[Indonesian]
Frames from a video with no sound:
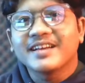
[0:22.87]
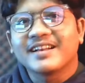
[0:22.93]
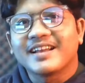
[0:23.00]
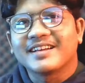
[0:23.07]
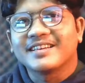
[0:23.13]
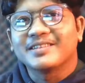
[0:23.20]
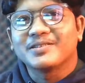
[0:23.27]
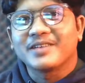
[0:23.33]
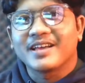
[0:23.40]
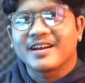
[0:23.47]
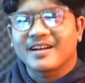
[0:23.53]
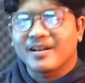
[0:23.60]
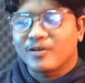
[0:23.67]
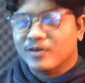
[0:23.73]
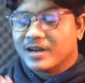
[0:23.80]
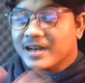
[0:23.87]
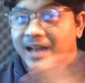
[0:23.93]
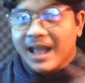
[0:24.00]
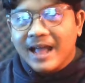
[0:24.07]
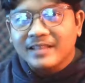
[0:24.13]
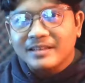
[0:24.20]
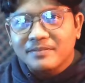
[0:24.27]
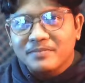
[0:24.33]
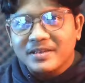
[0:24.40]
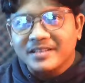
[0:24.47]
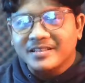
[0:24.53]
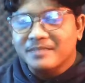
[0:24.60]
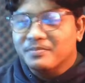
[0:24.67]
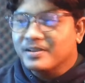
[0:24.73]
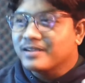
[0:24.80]
lah gitu ya kalau kena tapi
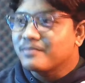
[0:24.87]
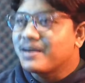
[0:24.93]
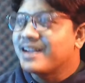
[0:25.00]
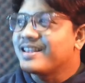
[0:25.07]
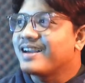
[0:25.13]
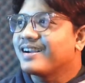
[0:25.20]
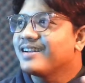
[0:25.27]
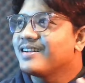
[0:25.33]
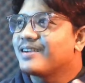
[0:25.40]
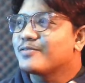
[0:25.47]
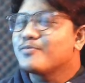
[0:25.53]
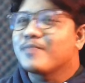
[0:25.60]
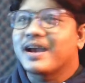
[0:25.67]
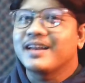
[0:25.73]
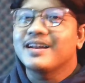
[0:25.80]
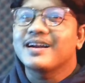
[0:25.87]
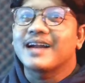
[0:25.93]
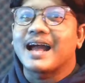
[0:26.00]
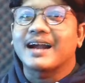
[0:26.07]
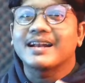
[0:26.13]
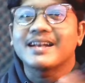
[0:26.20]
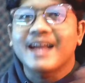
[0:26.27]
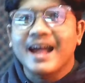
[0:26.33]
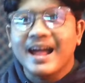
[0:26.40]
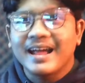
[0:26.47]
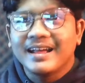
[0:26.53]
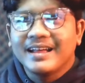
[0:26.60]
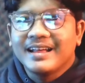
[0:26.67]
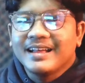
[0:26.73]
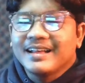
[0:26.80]
tapi kebanyakan aku mainnya nggak kena
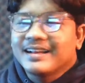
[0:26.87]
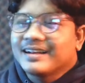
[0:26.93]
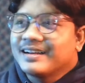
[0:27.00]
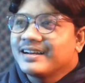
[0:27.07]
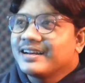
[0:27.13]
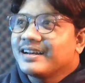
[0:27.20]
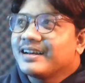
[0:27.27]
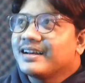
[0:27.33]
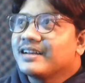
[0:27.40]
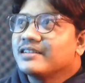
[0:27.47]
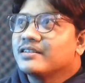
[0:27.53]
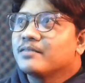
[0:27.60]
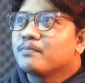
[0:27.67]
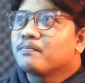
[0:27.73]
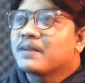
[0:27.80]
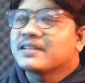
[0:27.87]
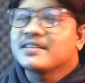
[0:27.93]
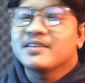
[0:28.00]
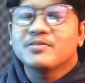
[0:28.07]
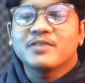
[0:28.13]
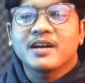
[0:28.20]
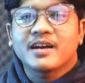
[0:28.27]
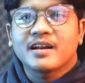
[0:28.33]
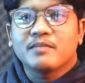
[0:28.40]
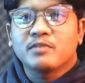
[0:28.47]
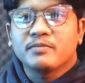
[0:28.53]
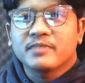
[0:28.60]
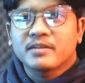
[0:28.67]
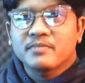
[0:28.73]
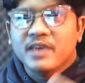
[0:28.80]
uh, pastinya juga karena
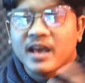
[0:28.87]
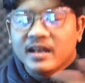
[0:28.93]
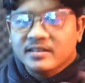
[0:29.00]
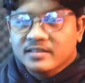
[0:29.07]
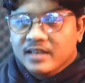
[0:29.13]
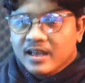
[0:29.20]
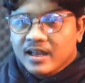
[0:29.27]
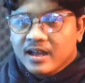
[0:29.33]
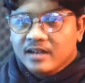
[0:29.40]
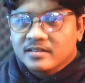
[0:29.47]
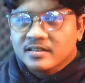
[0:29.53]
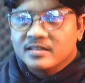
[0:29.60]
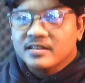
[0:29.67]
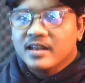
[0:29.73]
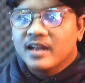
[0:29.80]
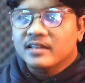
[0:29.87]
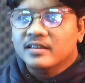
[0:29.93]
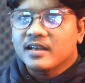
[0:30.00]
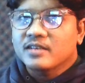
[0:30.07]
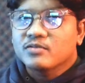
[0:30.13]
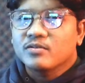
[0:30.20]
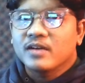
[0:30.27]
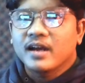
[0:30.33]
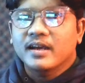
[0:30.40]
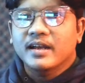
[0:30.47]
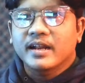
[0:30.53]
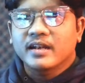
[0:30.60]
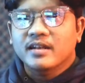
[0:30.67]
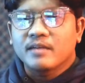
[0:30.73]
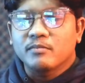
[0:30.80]
belum terbiasa senjata juga
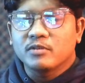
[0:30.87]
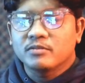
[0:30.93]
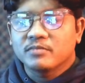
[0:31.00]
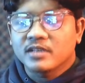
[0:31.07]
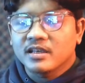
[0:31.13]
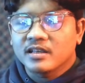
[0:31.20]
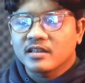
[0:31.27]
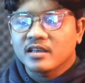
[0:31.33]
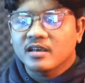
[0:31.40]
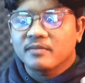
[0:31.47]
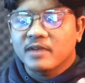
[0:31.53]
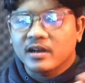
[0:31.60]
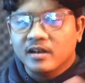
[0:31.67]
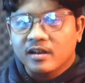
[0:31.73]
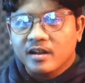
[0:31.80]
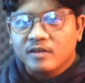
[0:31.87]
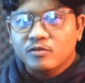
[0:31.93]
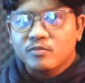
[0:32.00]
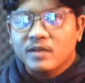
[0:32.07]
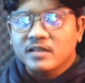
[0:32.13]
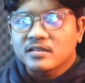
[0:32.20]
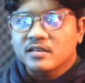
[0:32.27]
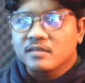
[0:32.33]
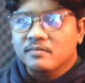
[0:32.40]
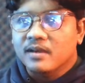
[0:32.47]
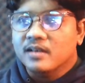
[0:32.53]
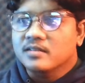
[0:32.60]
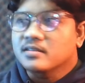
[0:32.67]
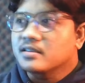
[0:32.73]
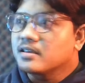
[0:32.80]
grade-nya belum tinggi tinggi banget aku masih
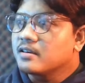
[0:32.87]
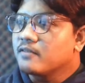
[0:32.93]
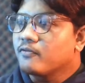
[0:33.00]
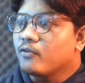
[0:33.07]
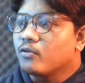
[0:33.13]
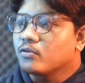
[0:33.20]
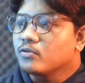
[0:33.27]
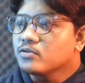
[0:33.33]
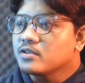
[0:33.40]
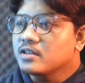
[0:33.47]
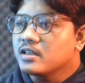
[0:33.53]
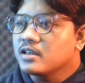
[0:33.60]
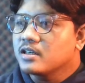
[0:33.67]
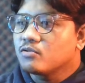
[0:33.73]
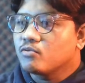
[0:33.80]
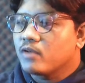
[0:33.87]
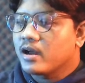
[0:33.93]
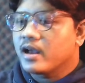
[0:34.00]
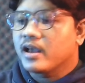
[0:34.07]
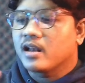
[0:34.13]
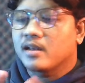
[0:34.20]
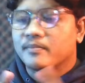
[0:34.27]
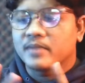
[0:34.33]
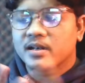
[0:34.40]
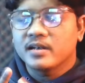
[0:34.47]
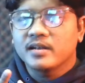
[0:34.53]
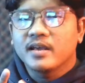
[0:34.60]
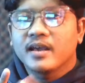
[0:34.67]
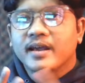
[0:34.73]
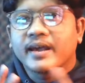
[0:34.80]
masih fokus di dua elemen
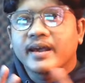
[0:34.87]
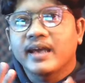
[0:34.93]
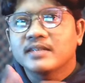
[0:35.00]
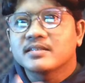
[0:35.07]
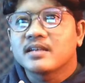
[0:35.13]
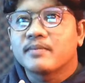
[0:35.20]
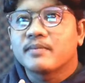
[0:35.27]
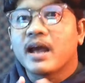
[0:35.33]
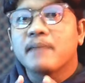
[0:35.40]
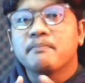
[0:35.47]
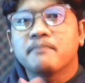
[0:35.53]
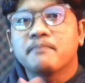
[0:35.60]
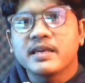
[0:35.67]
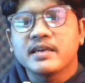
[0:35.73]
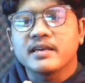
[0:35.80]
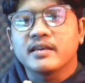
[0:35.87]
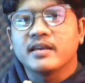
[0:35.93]
es sama api